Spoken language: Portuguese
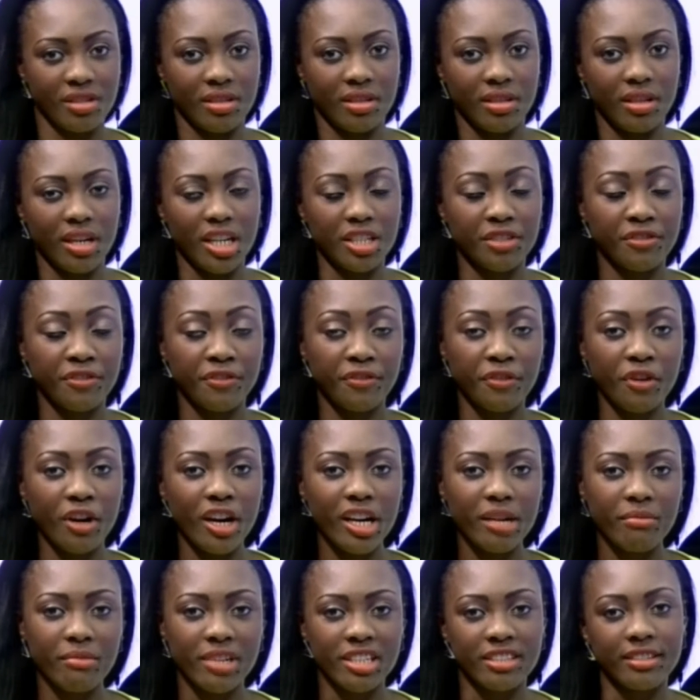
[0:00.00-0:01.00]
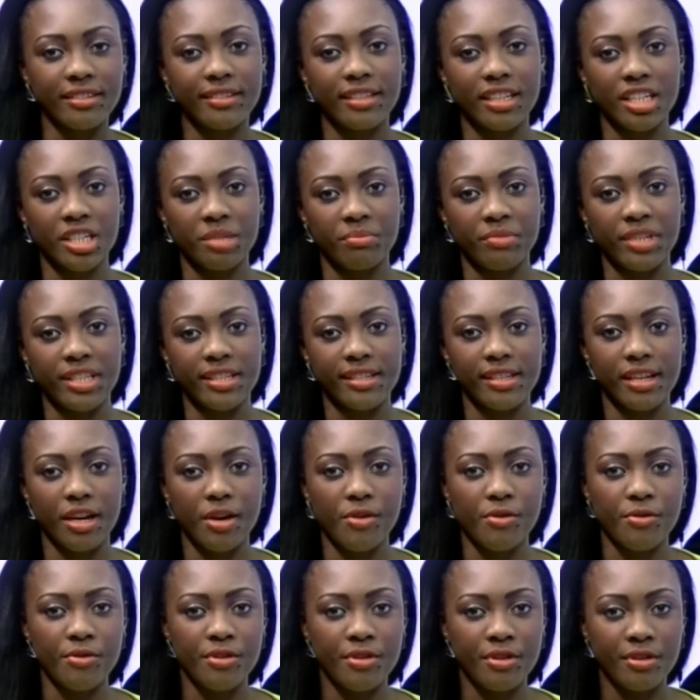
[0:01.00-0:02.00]
as formas de
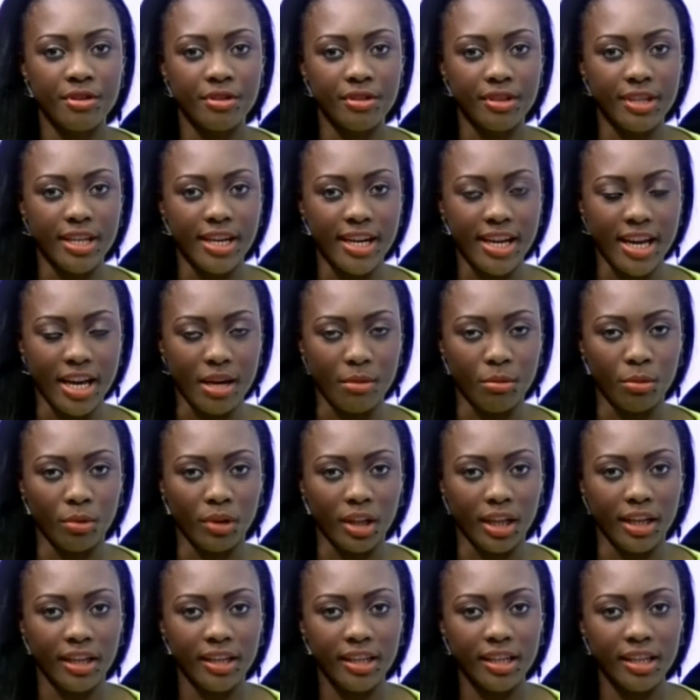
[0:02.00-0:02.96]
transmissão da ébola.